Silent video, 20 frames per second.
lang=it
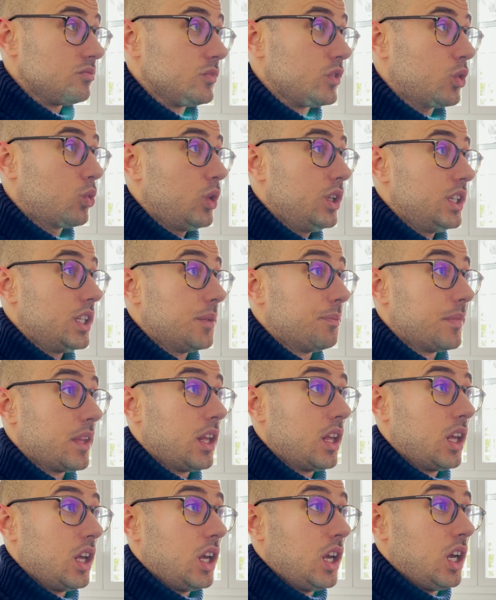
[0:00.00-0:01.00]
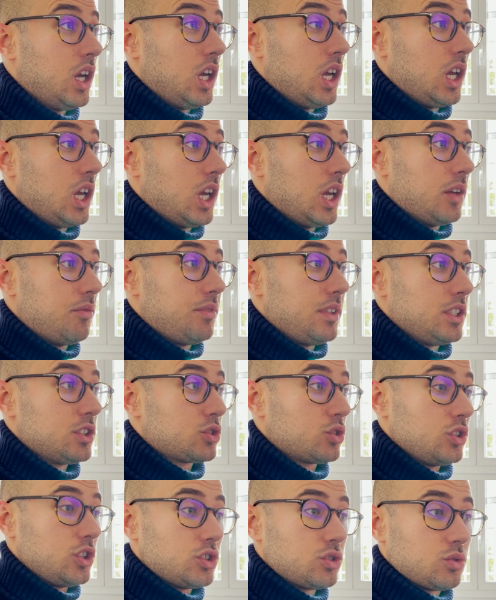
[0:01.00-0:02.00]
Quindi eh, finisco
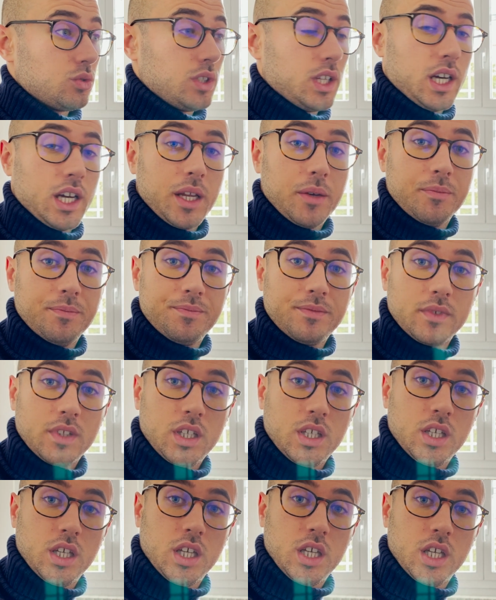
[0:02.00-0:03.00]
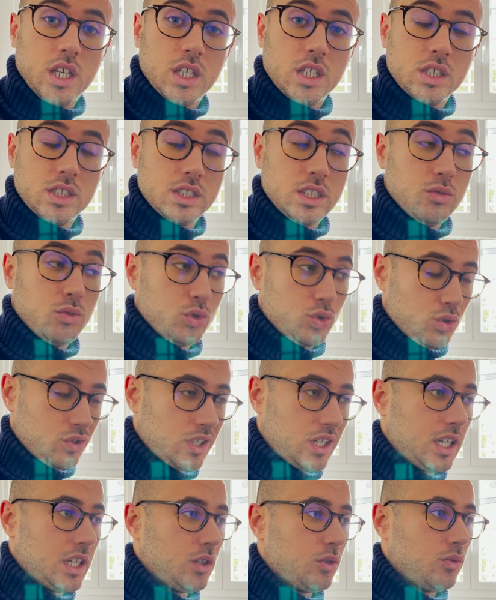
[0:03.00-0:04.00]
di studiare, eh, devo
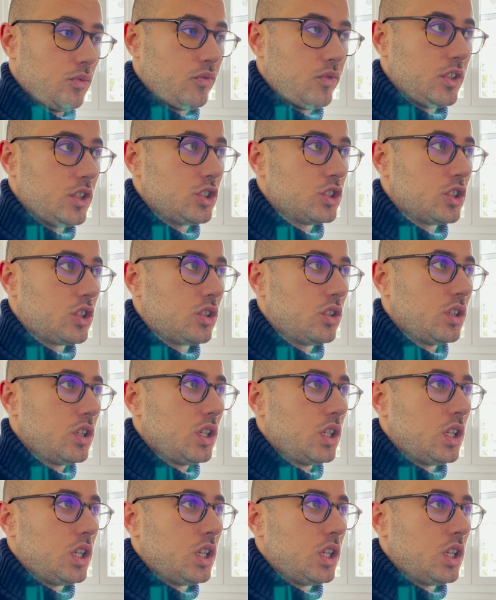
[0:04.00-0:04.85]
tornare in ufficio,